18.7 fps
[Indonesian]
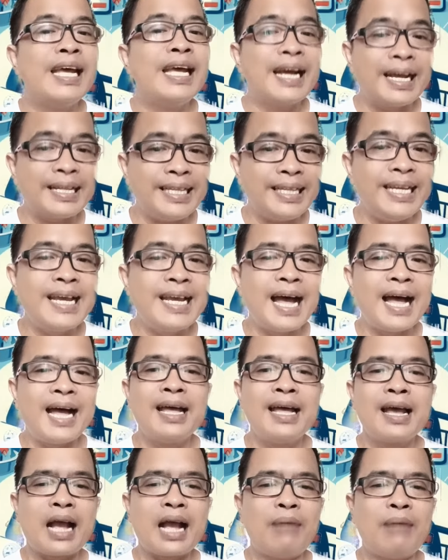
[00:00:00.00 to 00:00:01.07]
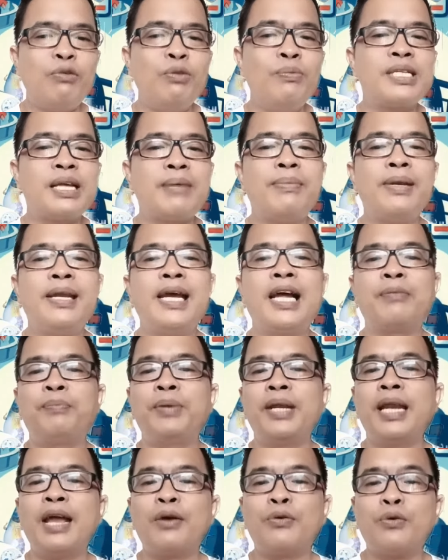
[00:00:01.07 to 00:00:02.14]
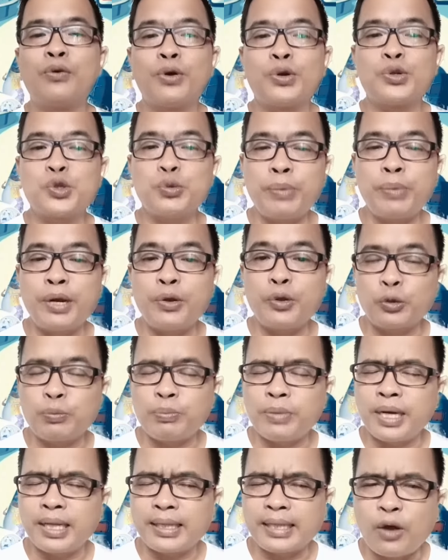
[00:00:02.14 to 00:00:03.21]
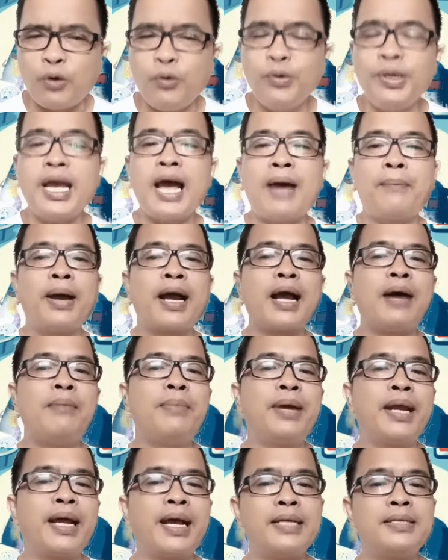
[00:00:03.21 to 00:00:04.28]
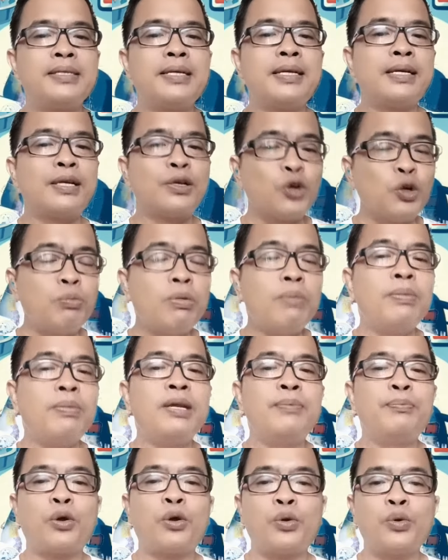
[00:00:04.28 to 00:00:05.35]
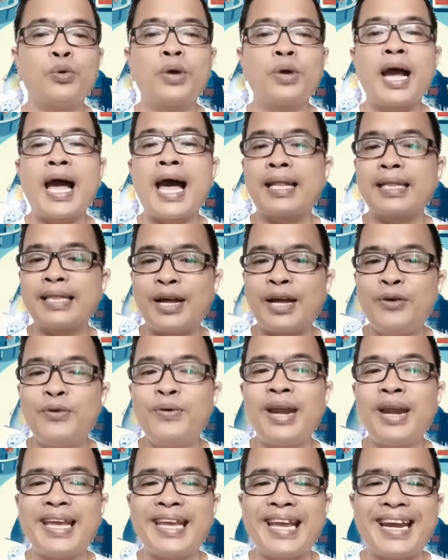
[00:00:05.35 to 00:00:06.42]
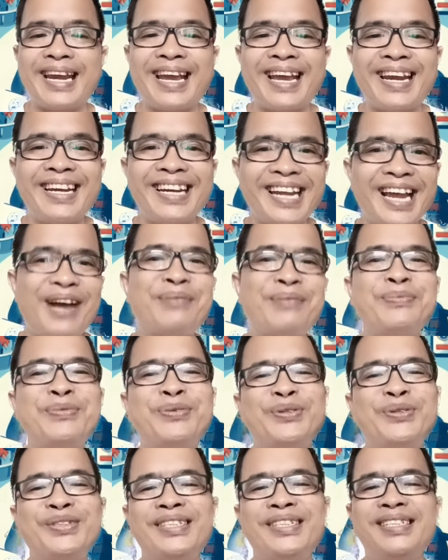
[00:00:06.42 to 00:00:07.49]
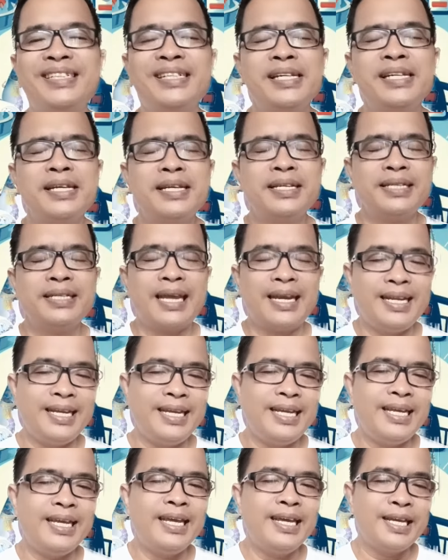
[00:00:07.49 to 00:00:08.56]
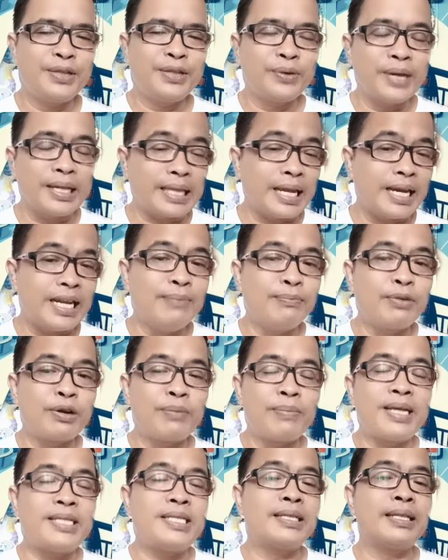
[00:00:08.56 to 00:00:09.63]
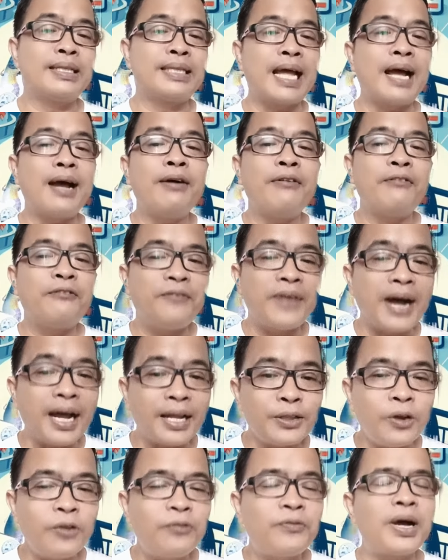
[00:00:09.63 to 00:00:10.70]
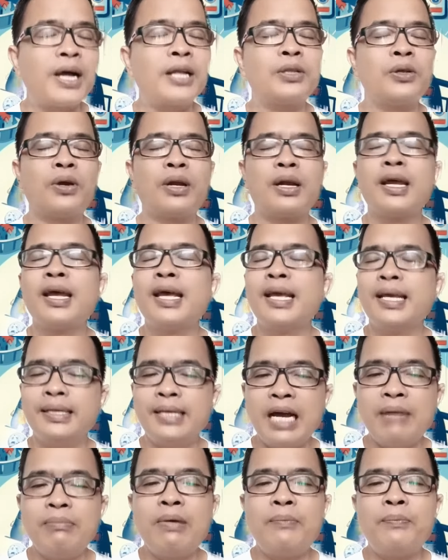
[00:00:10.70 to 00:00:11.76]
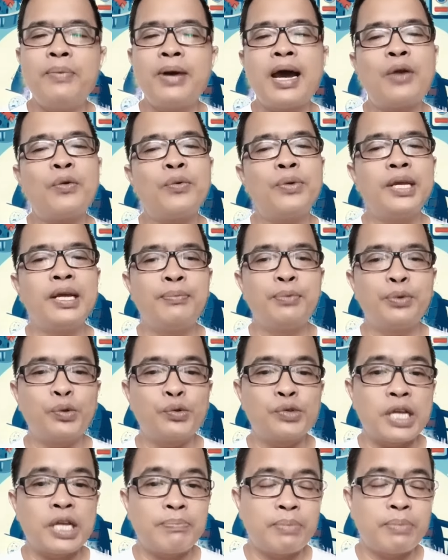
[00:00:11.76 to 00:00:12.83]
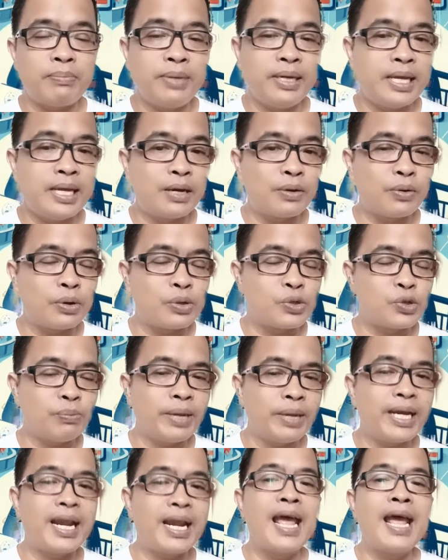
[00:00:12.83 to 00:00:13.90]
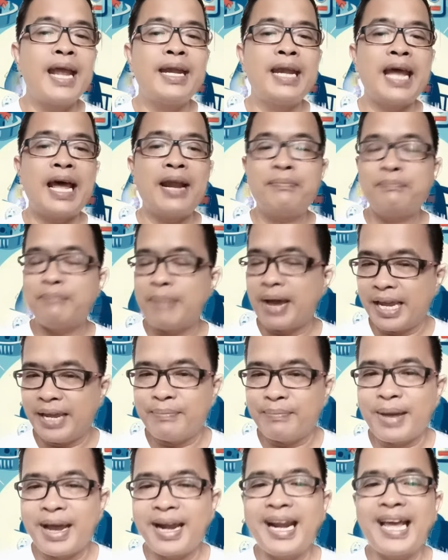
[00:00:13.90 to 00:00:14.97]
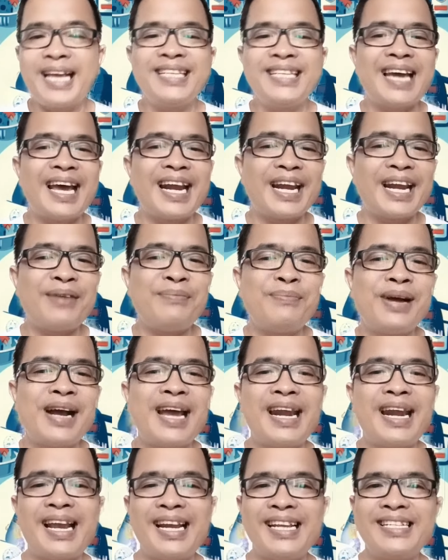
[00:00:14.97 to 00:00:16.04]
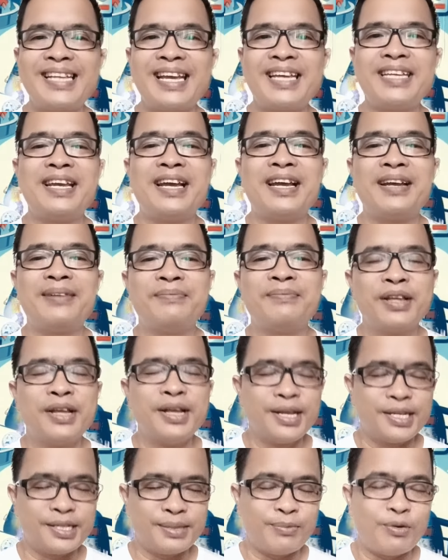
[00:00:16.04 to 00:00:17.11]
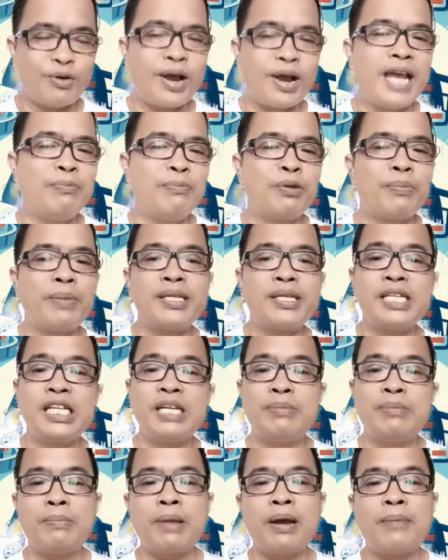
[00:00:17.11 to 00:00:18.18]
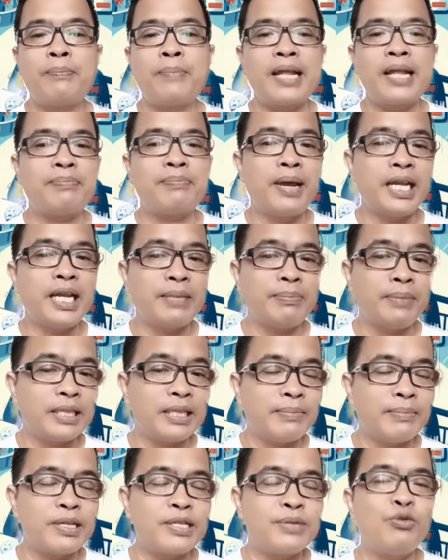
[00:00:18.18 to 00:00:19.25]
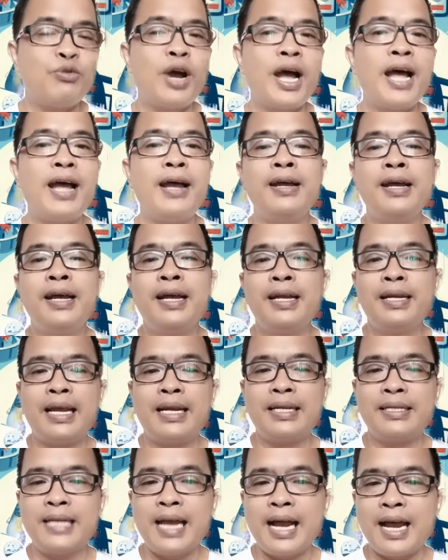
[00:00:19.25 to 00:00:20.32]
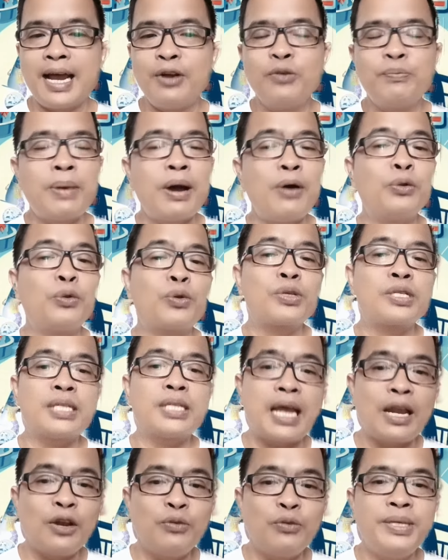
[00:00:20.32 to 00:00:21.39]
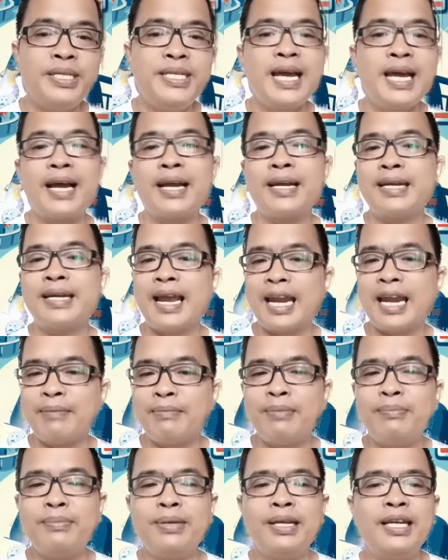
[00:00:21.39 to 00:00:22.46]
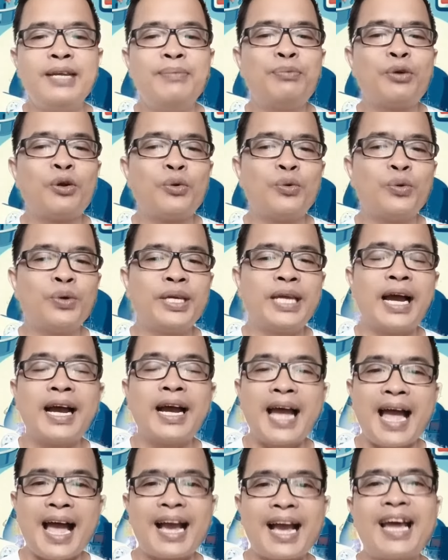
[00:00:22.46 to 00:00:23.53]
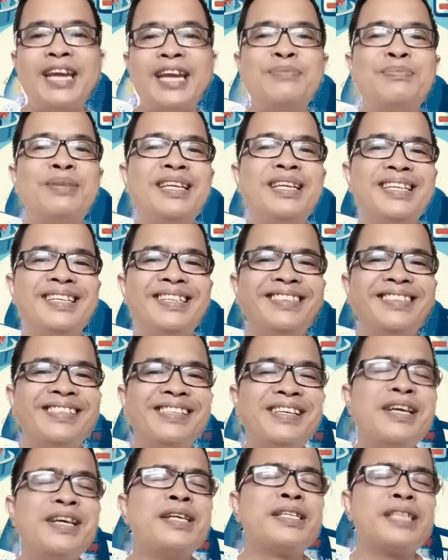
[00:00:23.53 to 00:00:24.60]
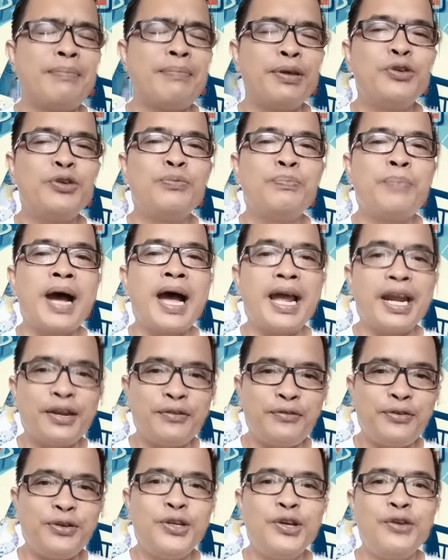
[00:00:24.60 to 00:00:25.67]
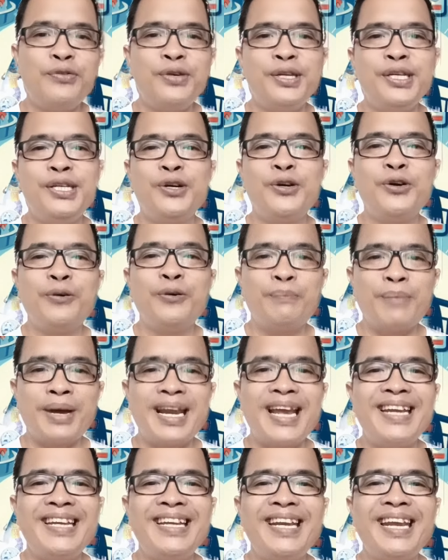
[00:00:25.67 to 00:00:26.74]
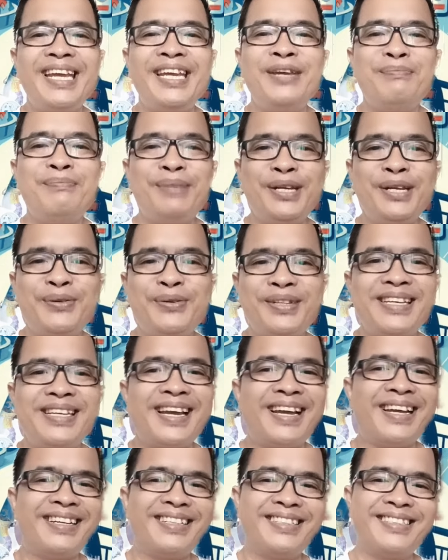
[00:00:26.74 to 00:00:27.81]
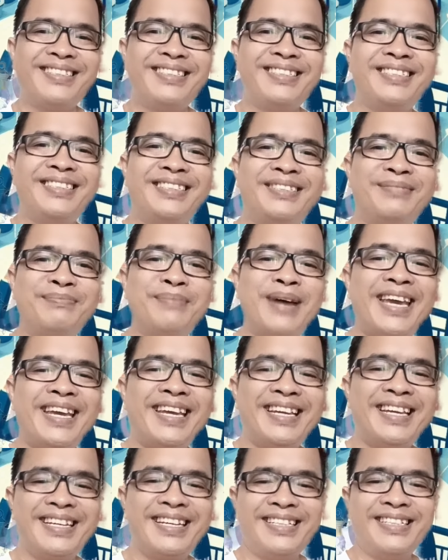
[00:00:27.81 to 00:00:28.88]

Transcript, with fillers: Ketiga, kamu bisa melihat perilaku konsumen untuk mengetahui apakah mereka cenderung membeli produk atau layanan kamu. Jadi itulah tadi informasi tentang faktor-faktor yang mempengaruhi keputusan pembelian konsumen dan bagaimana cara menganalisanya. Semoga informasi ini bermanfaat bagi teman-teman semua dan jangan lupa selalu bijak dalam memilih produk yang akan dibeli. Sampai jumpa di video-video Madani Ray berikutnya. Bye.